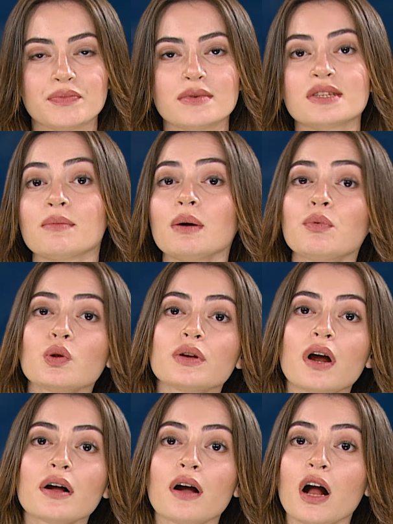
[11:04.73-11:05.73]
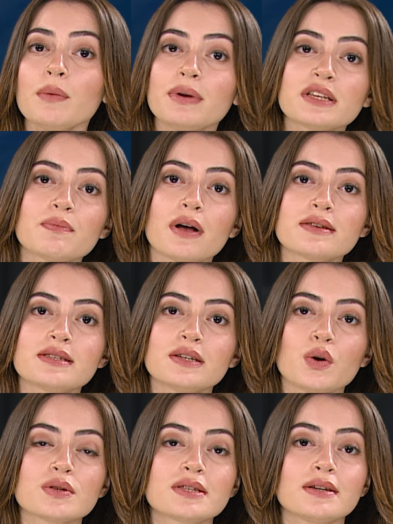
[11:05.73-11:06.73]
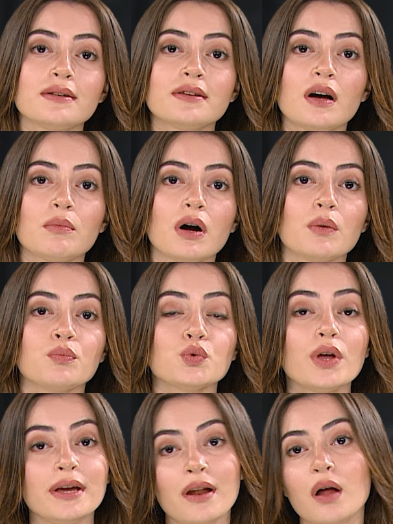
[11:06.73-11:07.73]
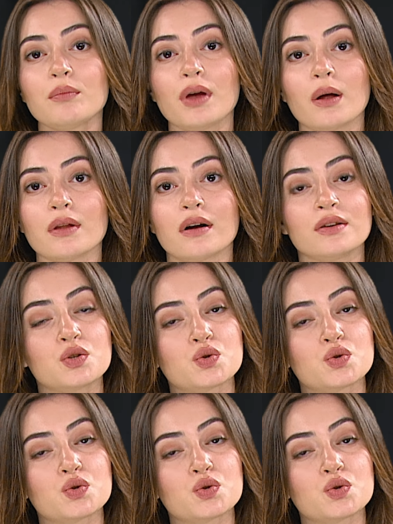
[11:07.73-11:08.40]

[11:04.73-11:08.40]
Sebep olarak kalp yetmezliği gösterildi ama buna inanmayanlar da